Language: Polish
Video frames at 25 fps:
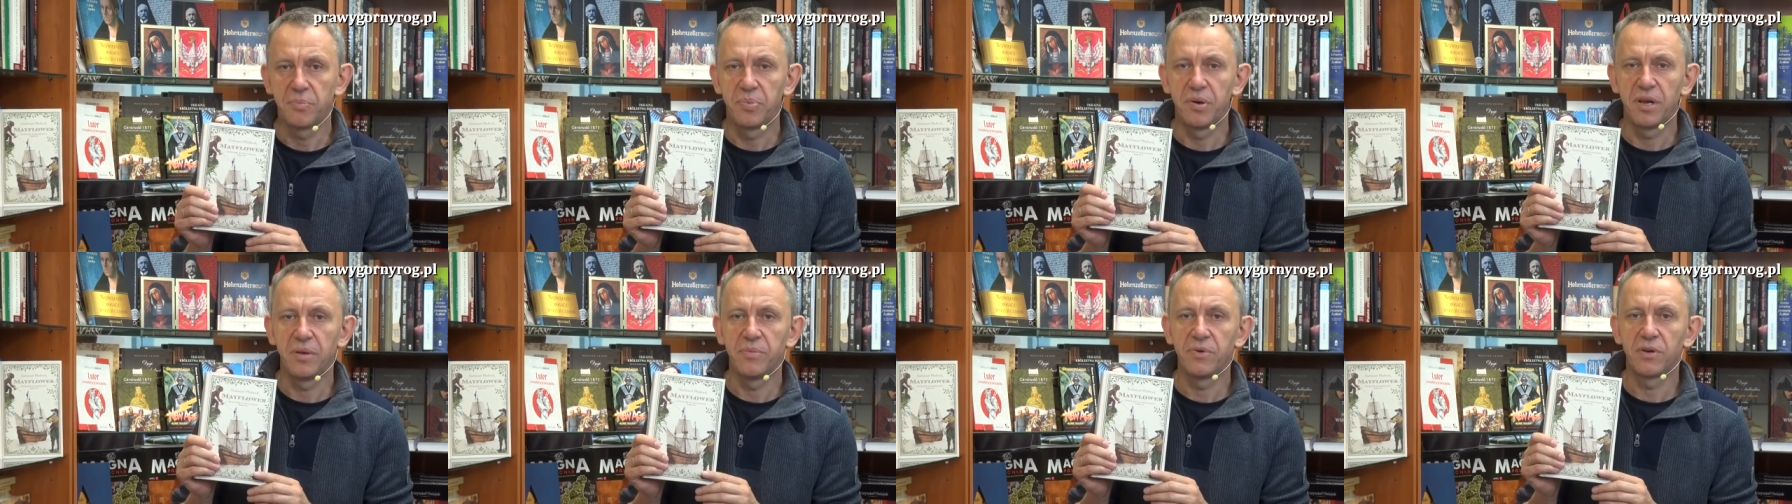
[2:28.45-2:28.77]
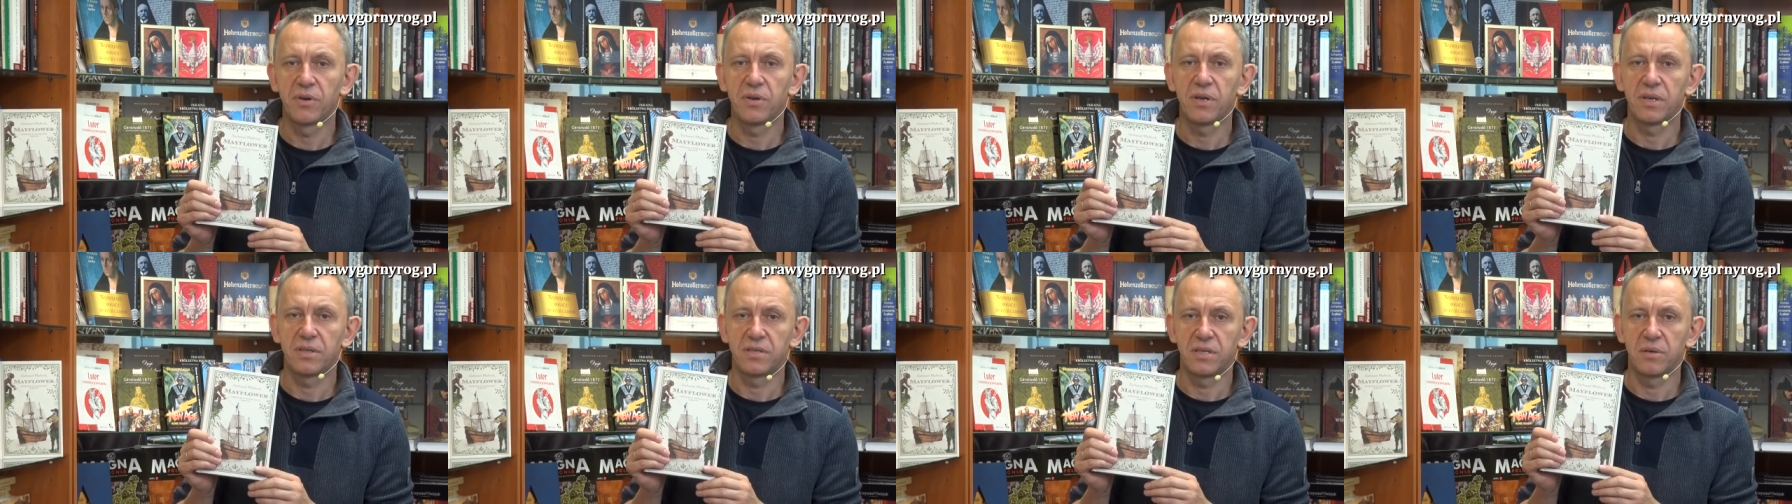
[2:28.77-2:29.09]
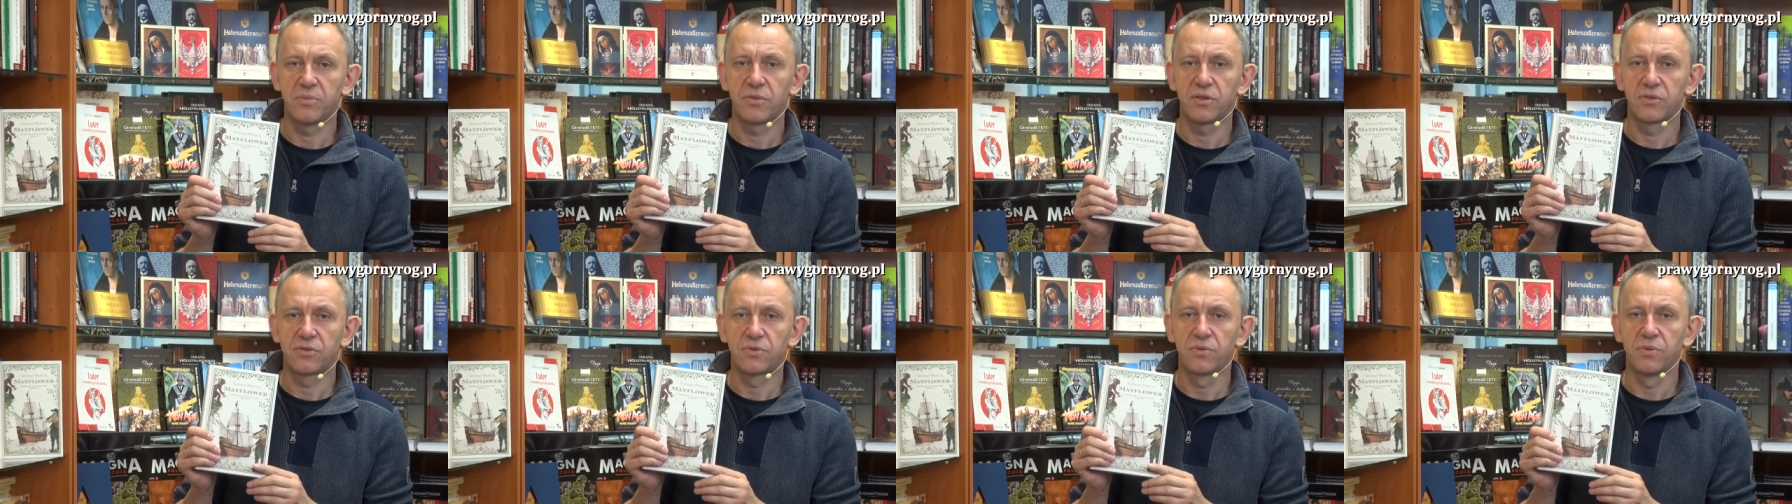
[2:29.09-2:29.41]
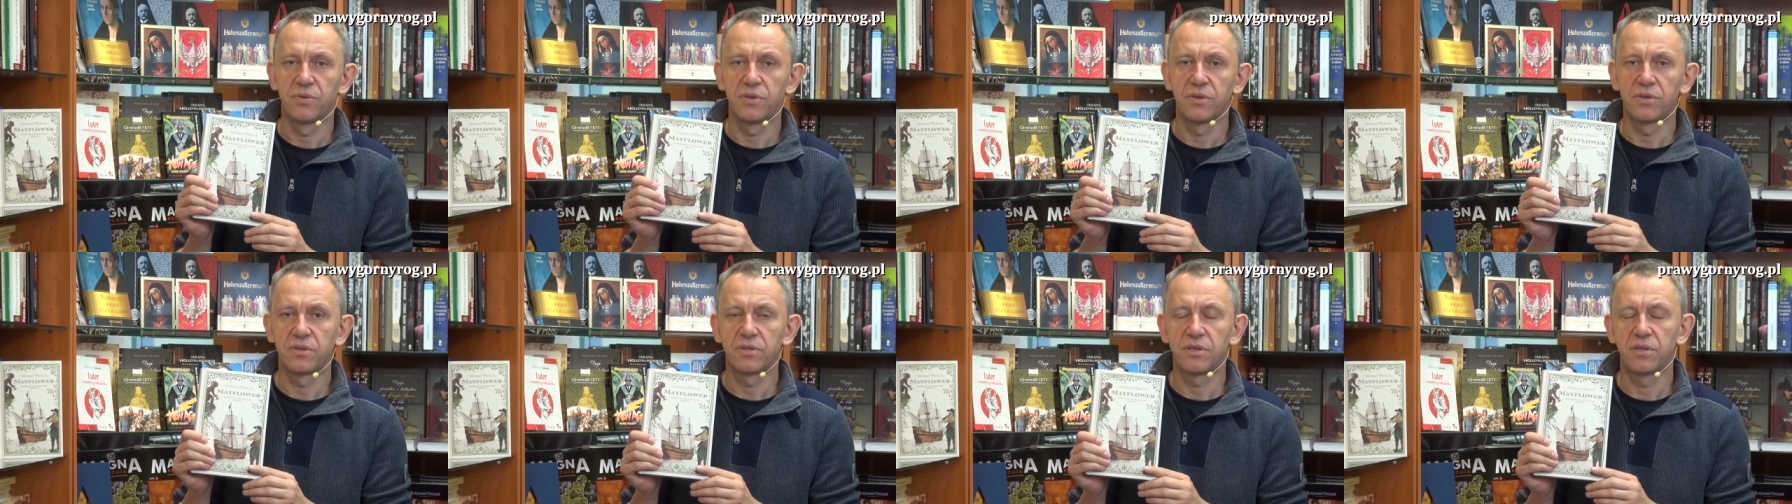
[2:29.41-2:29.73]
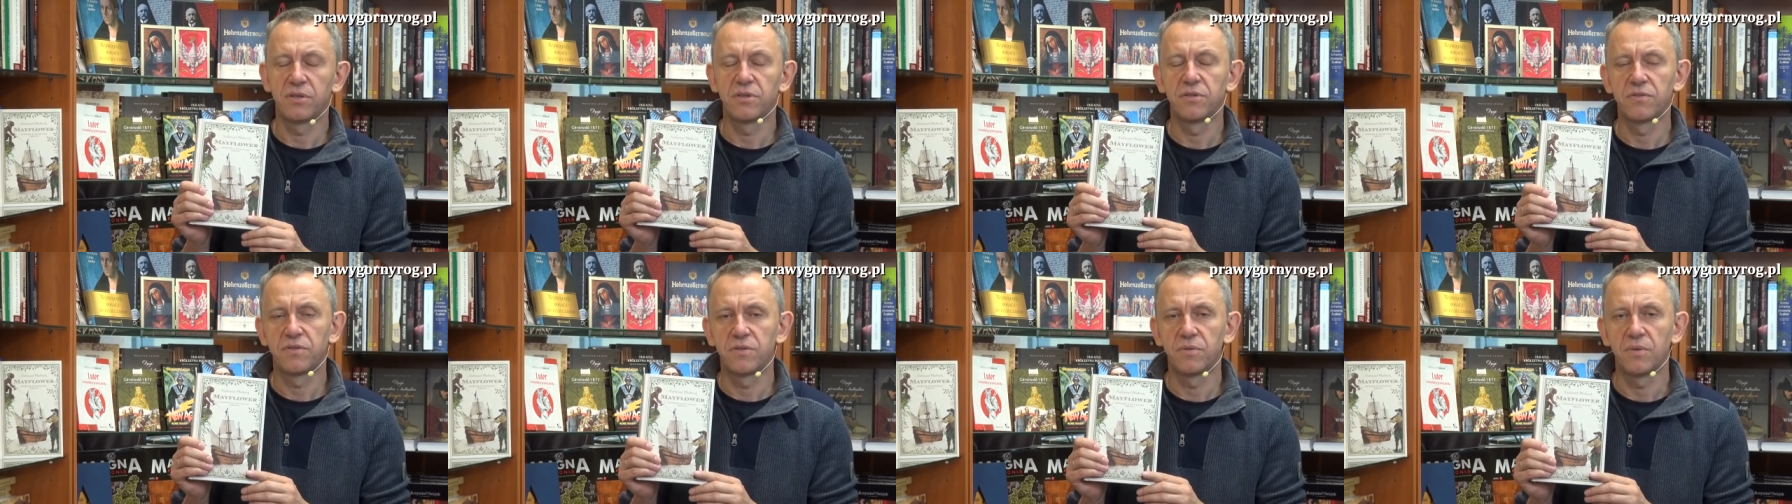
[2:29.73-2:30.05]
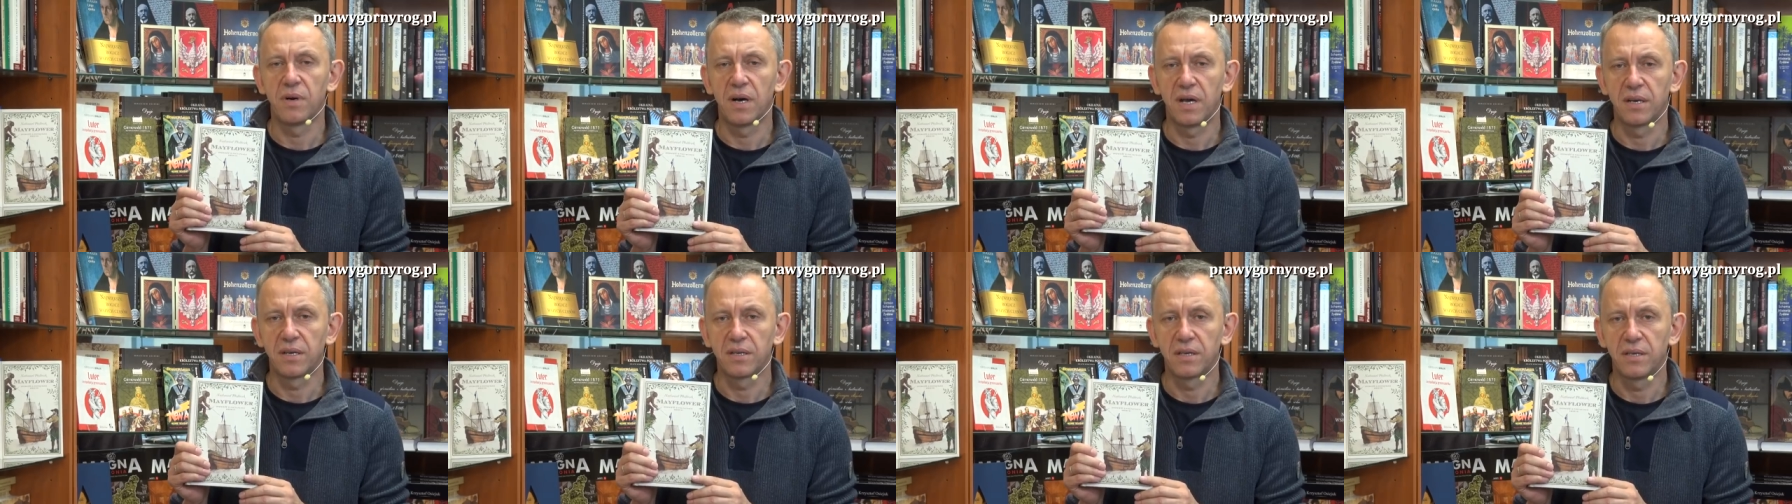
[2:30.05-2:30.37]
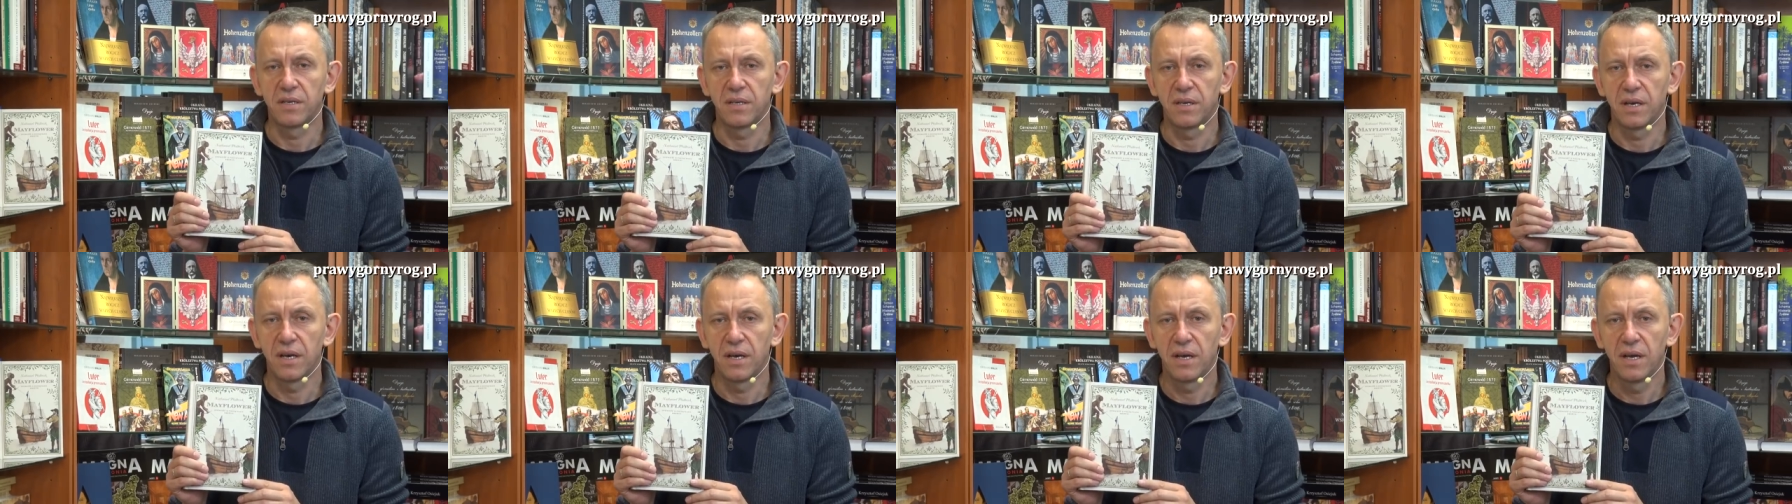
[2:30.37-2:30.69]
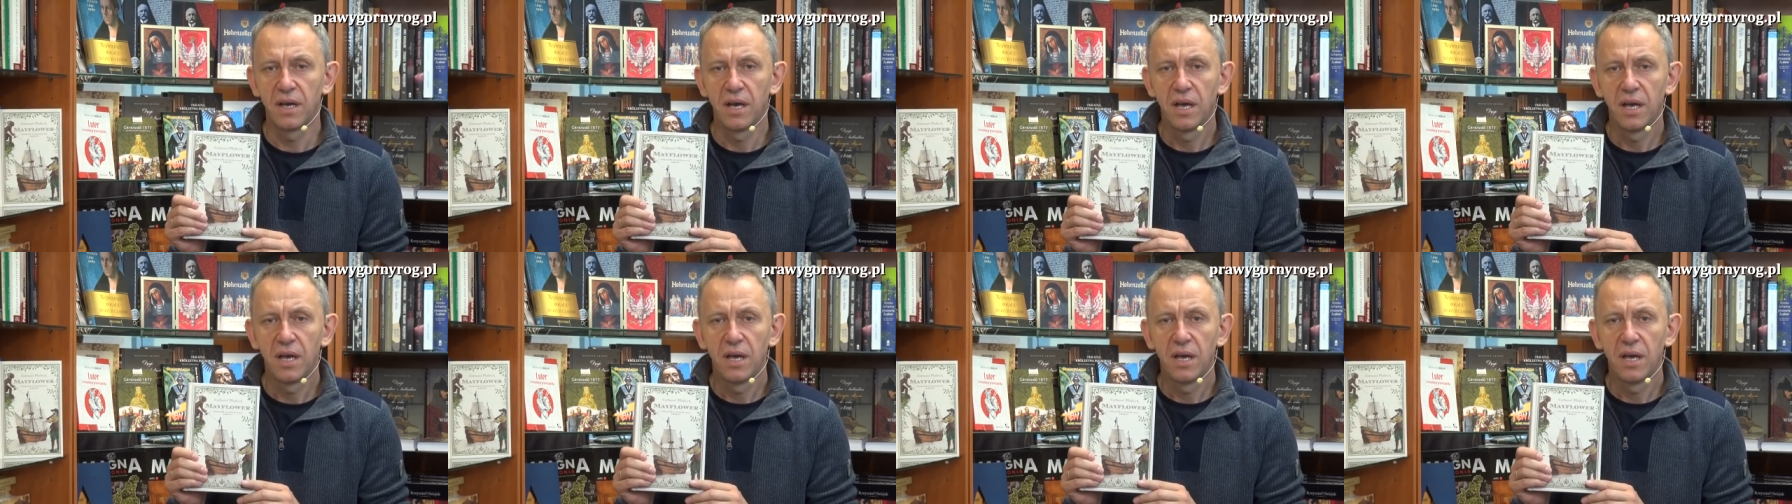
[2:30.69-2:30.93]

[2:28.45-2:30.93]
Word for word: plemiona zamieszkujące Nową Anglię e,